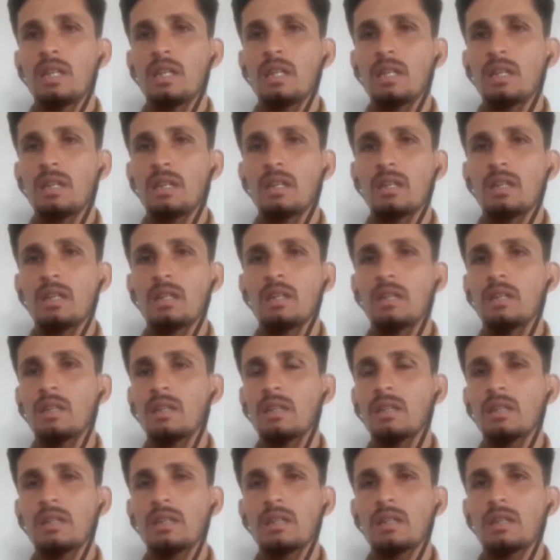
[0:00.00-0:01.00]

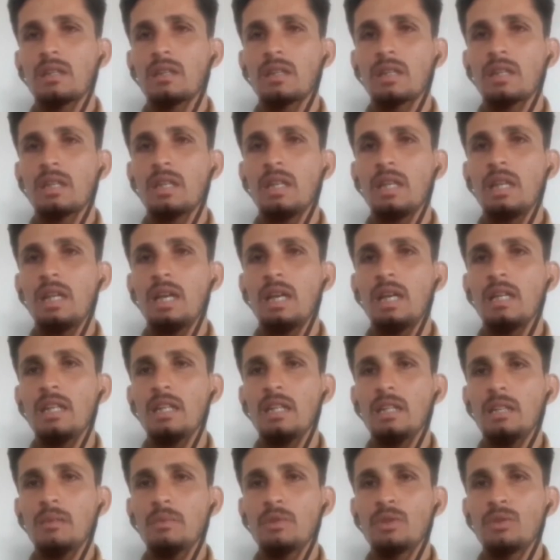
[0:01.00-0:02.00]
آه، كل هاي
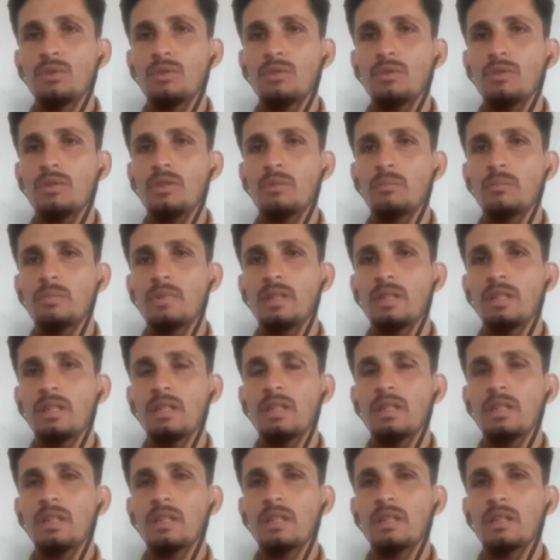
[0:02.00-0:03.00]
لها بتدور
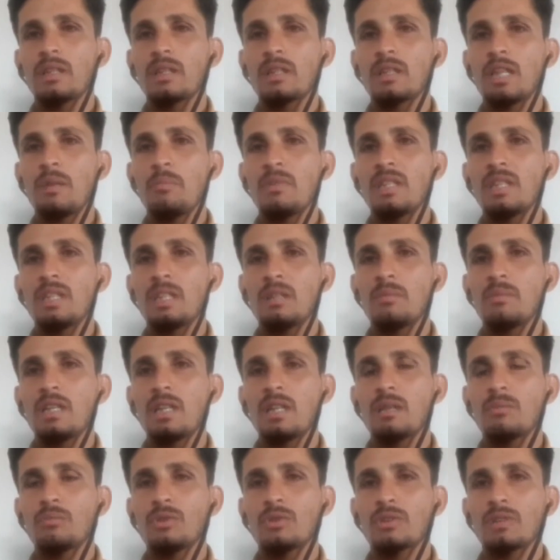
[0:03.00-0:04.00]
بكميه آه،
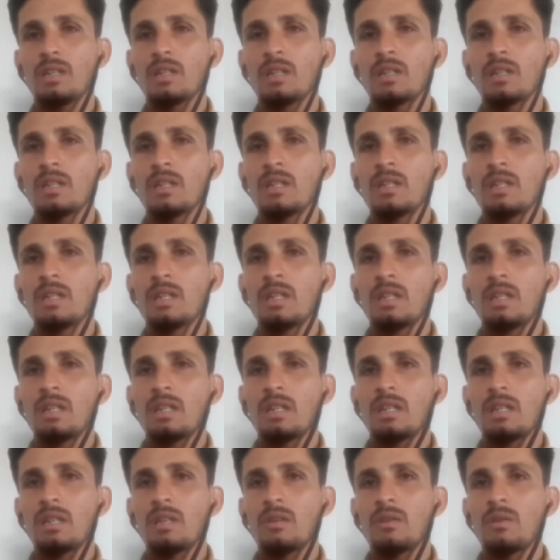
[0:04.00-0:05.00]
المياه المعطاه
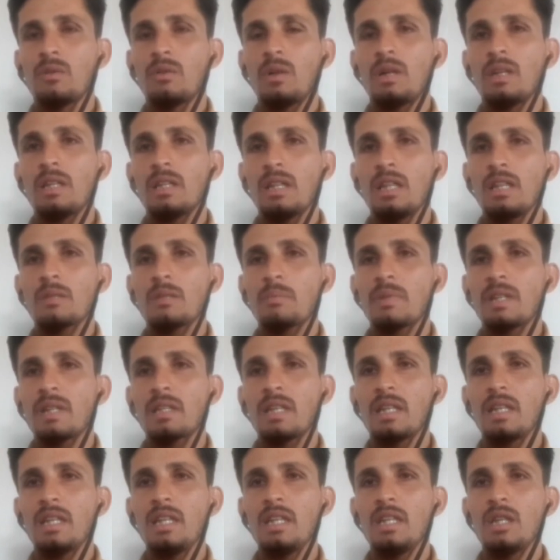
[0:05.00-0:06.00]
آه، وهذا اكبر
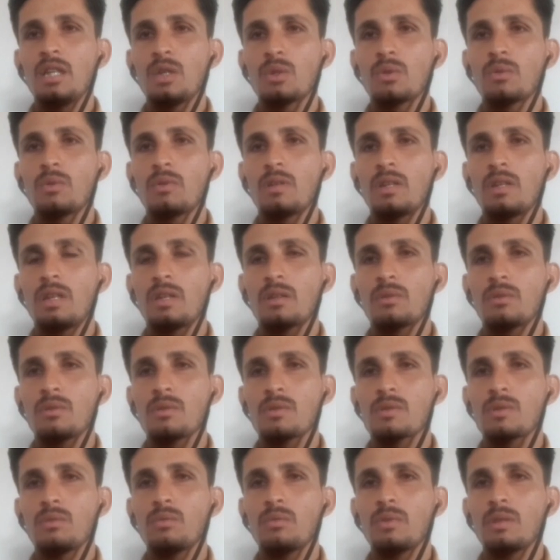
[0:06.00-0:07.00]
دليل انه
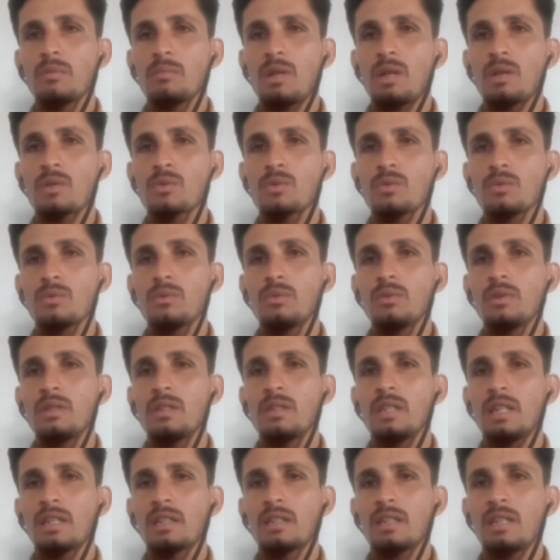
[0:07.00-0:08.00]
الارز هو
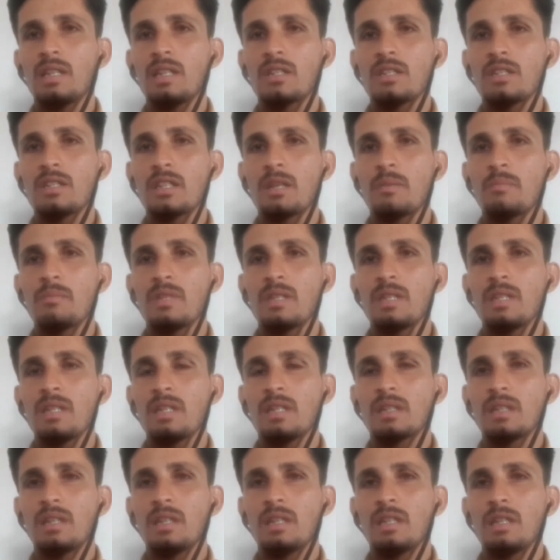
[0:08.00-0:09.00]
محصول يحتاج
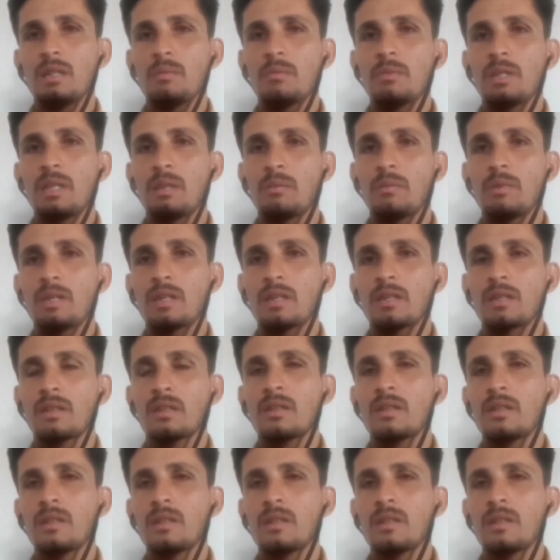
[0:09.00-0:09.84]
لكميات هائله من المياه